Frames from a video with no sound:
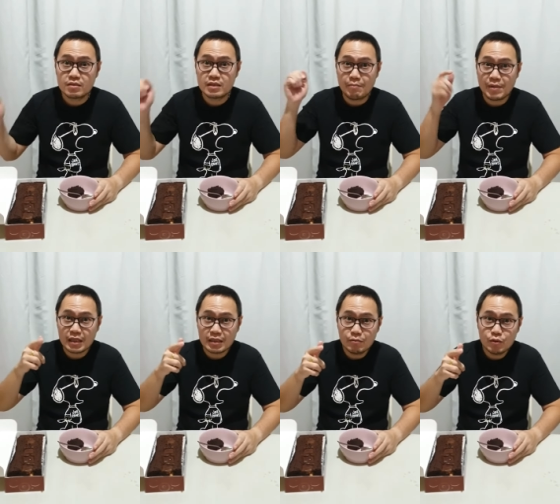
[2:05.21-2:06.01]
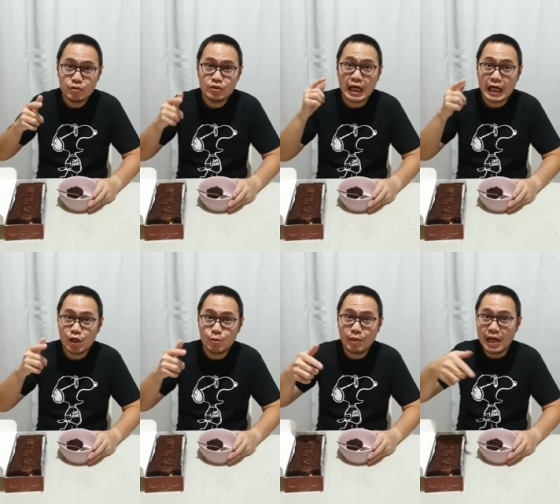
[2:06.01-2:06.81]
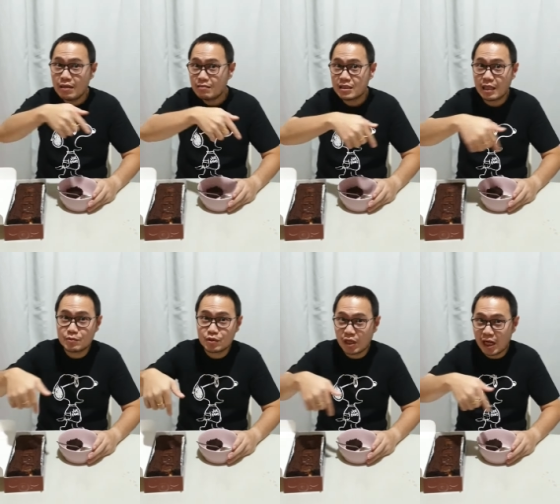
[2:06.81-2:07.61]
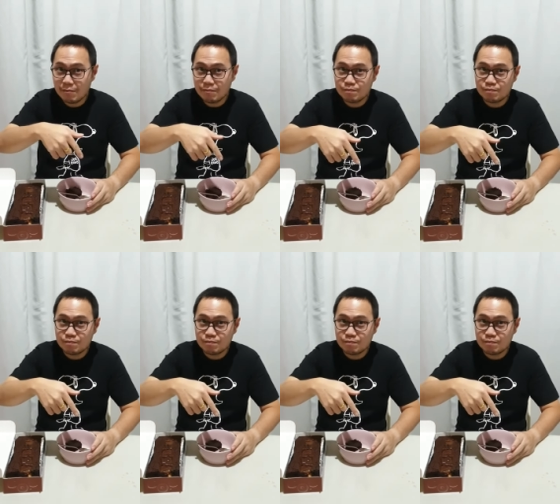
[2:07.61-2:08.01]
sampai ketemu jangan lupa subscribe